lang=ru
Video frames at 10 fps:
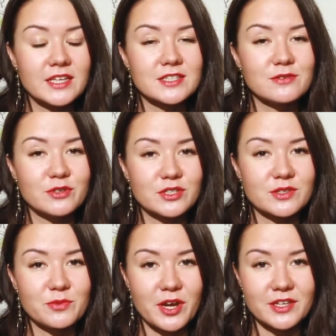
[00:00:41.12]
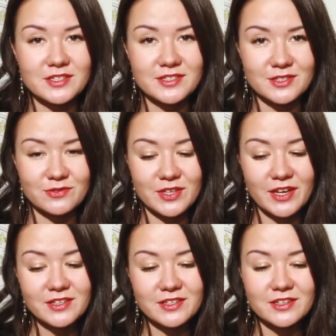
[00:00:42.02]
И если вы собираетесь на
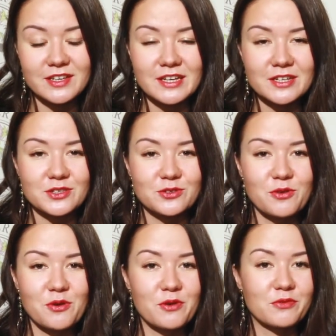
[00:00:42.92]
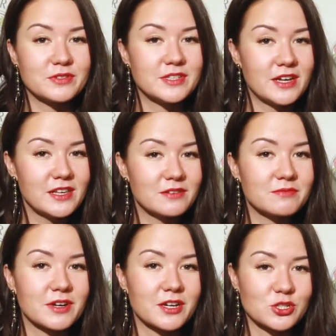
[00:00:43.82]
свидание, то в
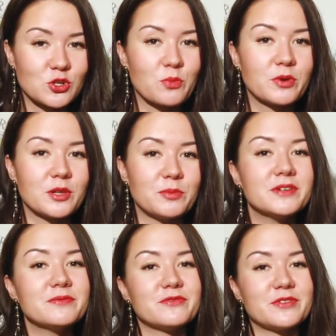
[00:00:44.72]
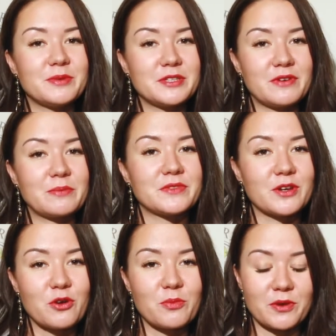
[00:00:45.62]
идеале хорошо было бы выбрать вам
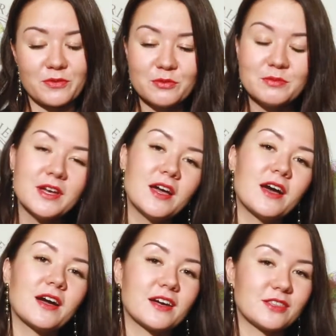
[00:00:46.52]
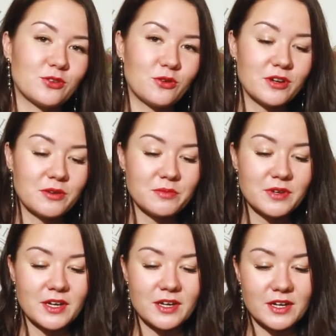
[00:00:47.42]
такой парфюм,
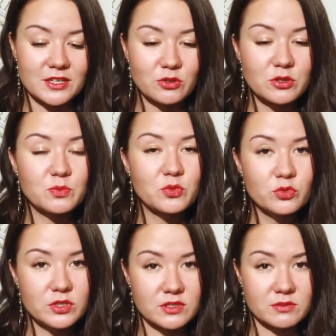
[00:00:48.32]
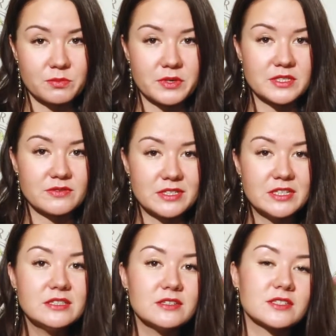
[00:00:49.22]
которым, который будет
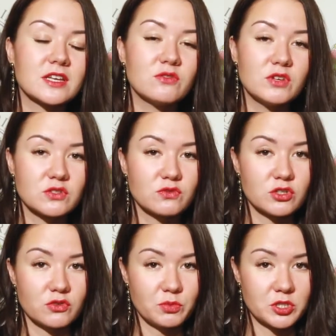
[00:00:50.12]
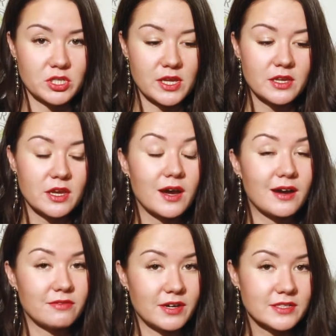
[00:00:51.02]
производить соответствующее впечатление
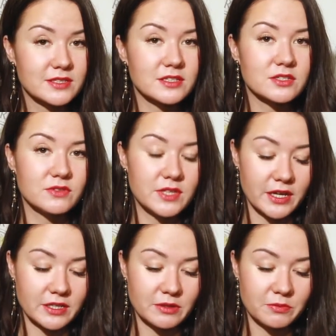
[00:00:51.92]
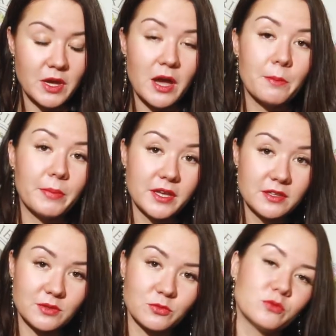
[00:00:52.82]
о вас на свидании.
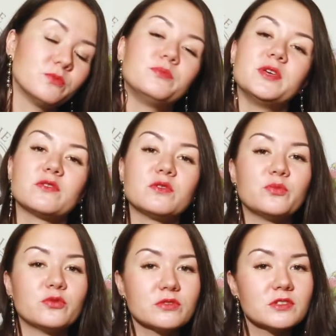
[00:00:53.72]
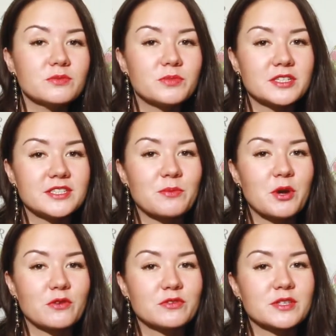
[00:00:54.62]
Поэтому Первый пункт, перед тем,
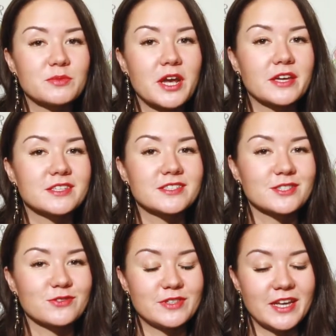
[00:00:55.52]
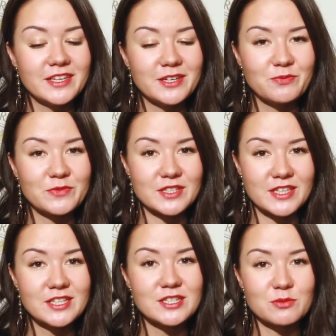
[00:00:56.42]
как вы собираетесь на свидание,
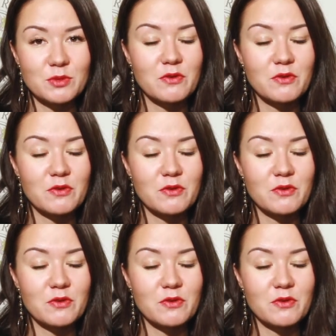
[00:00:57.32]
задайте себе